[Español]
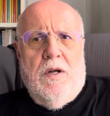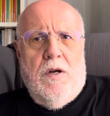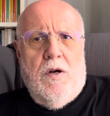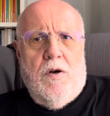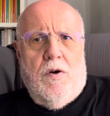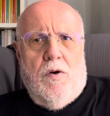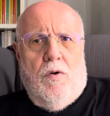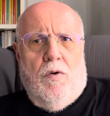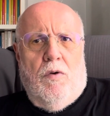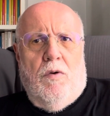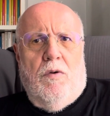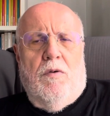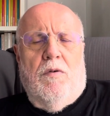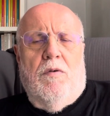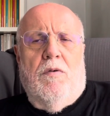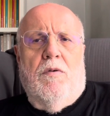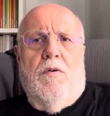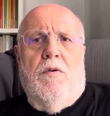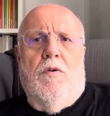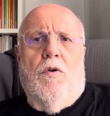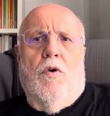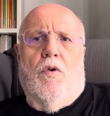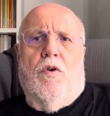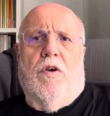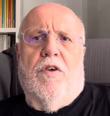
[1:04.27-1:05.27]

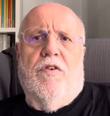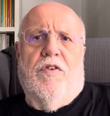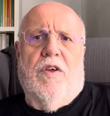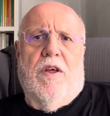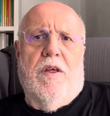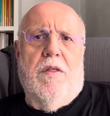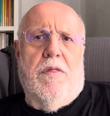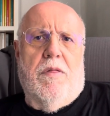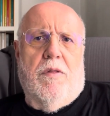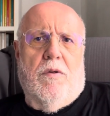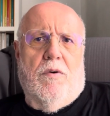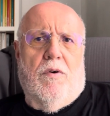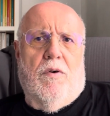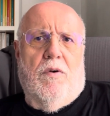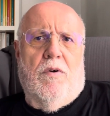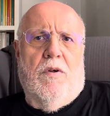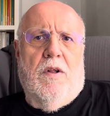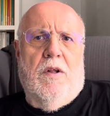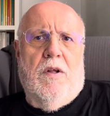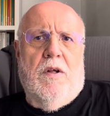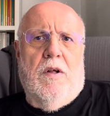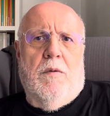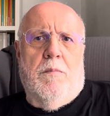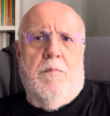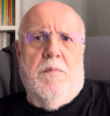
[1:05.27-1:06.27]
con lo que se hizo
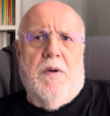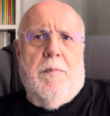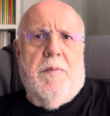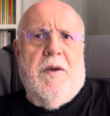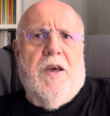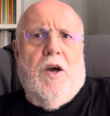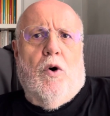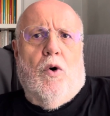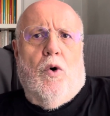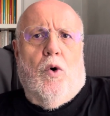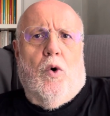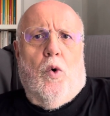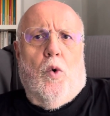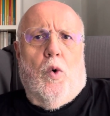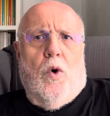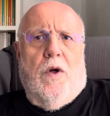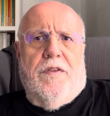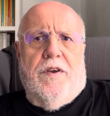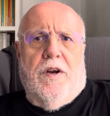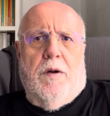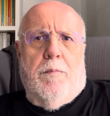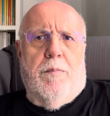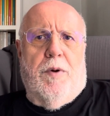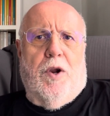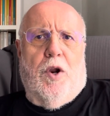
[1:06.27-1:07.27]
mi amigo
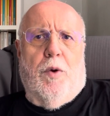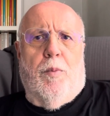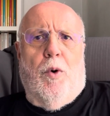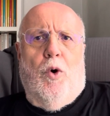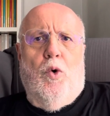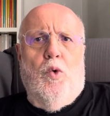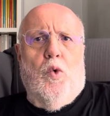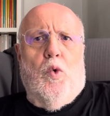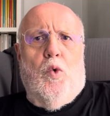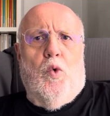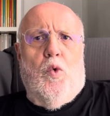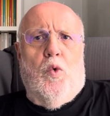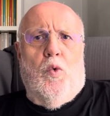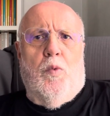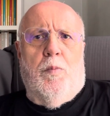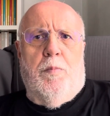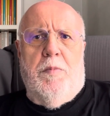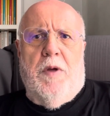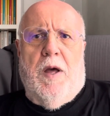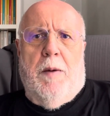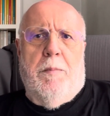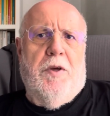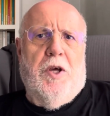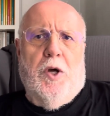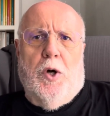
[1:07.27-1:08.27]
Adrián Berbón, mi
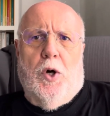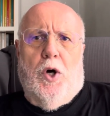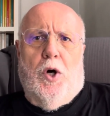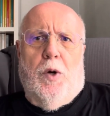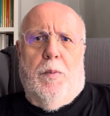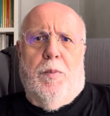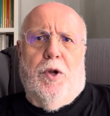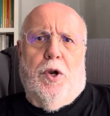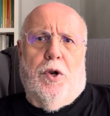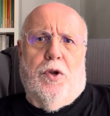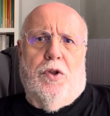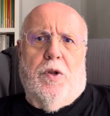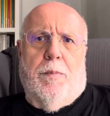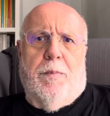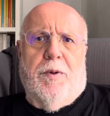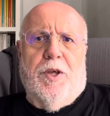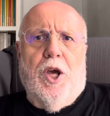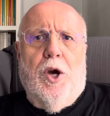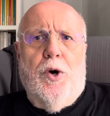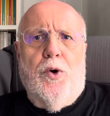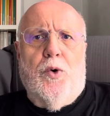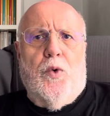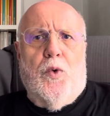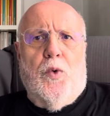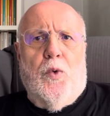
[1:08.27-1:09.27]
amigo berto
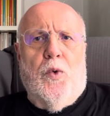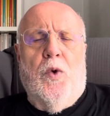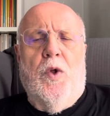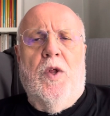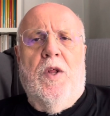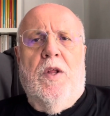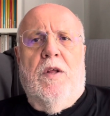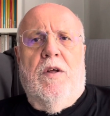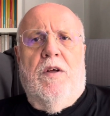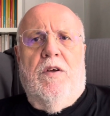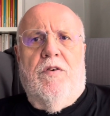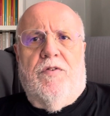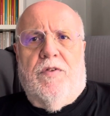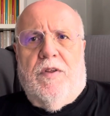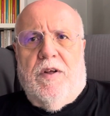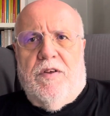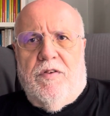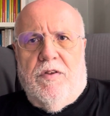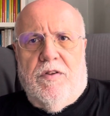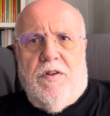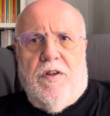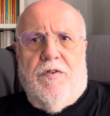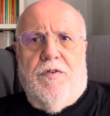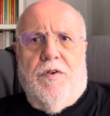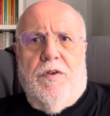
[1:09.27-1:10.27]
Piñón. ¿Está
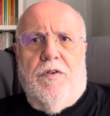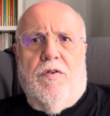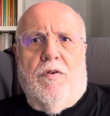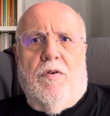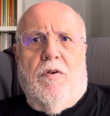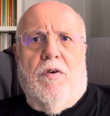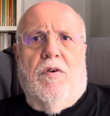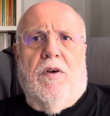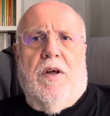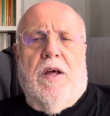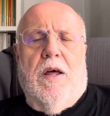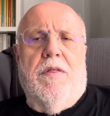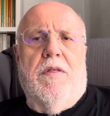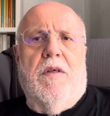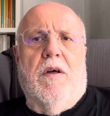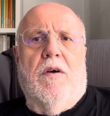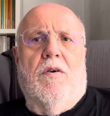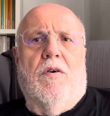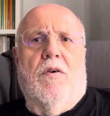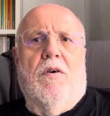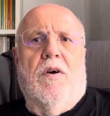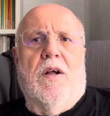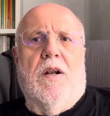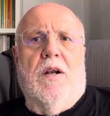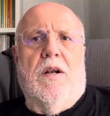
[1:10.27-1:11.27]
satisfecho con lo que hacen
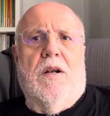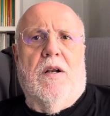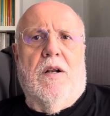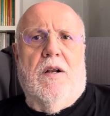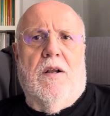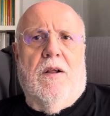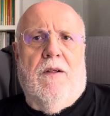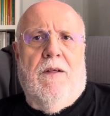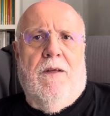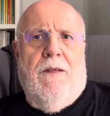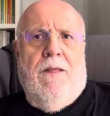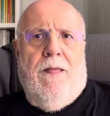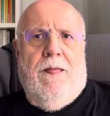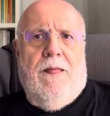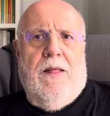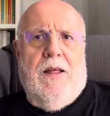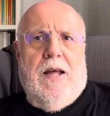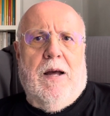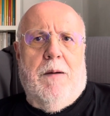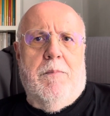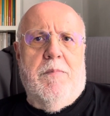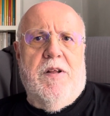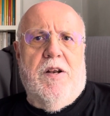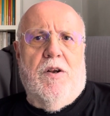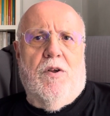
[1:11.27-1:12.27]
con el
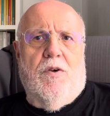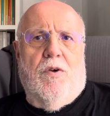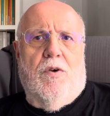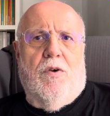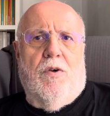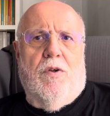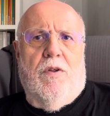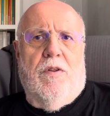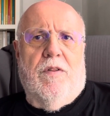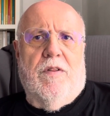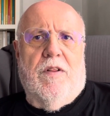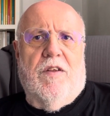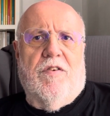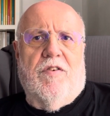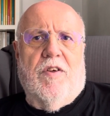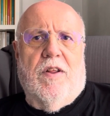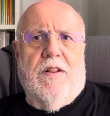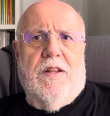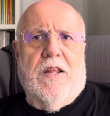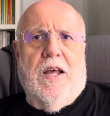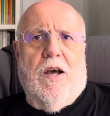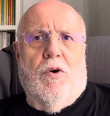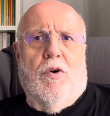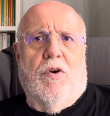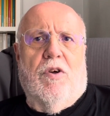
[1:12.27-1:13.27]
camino de
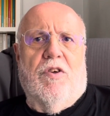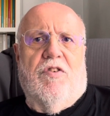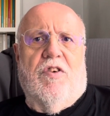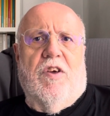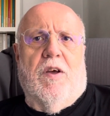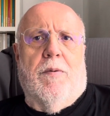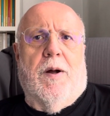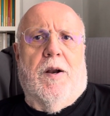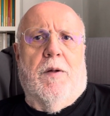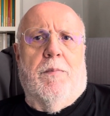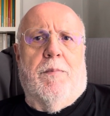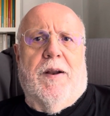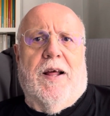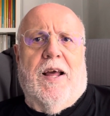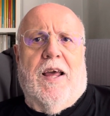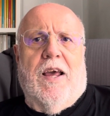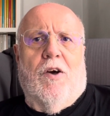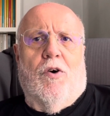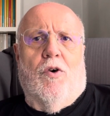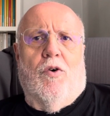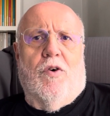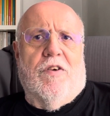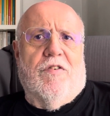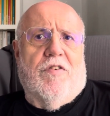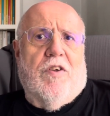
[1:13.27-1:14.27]
Santiago que se llevaron para
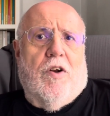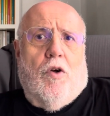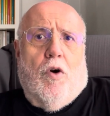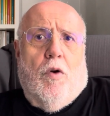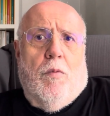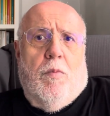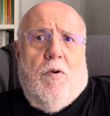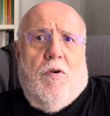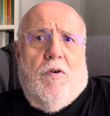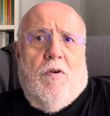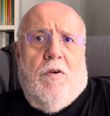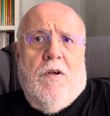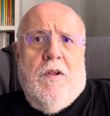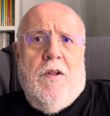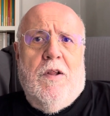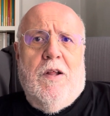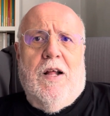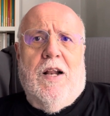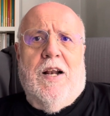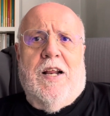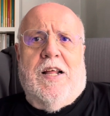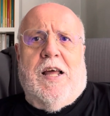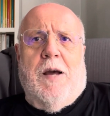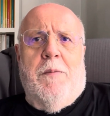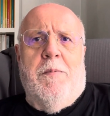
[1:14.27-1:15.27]
Gijón, que es el colmo, ¿no?
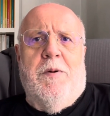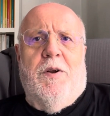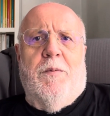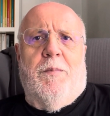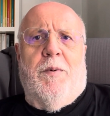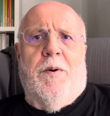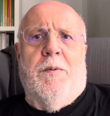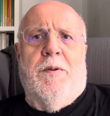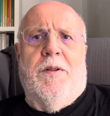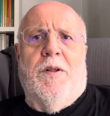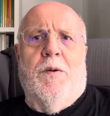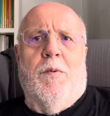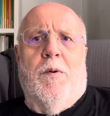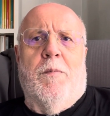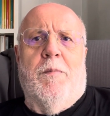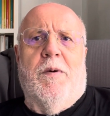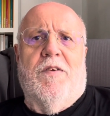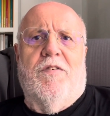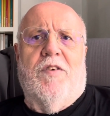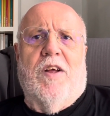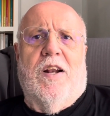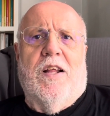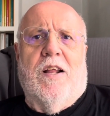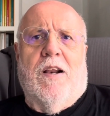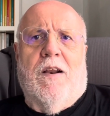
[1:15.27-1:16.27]
El camino primitivo, en vez de
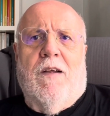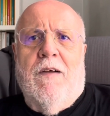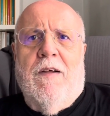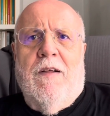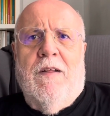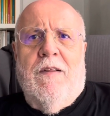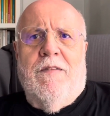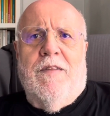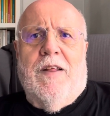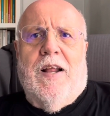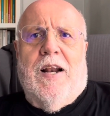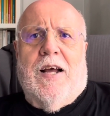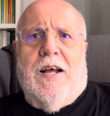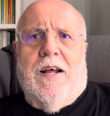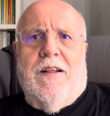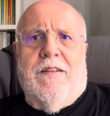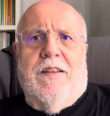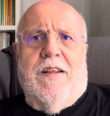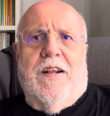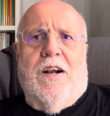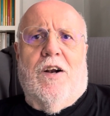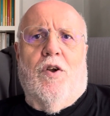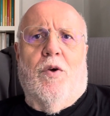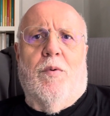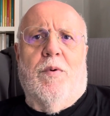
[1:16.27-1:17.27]
salir de la
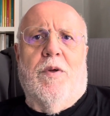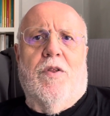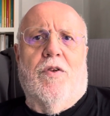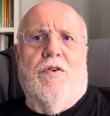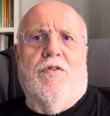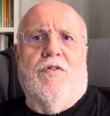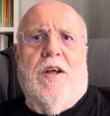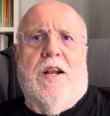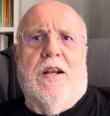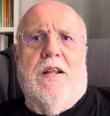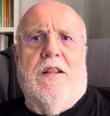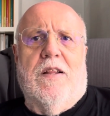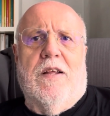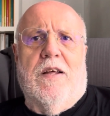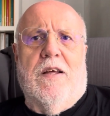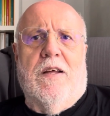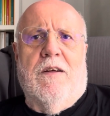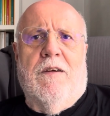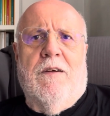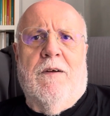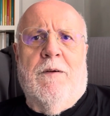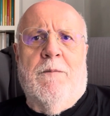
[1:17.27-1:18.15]
Catedral de Oviedo, sale de...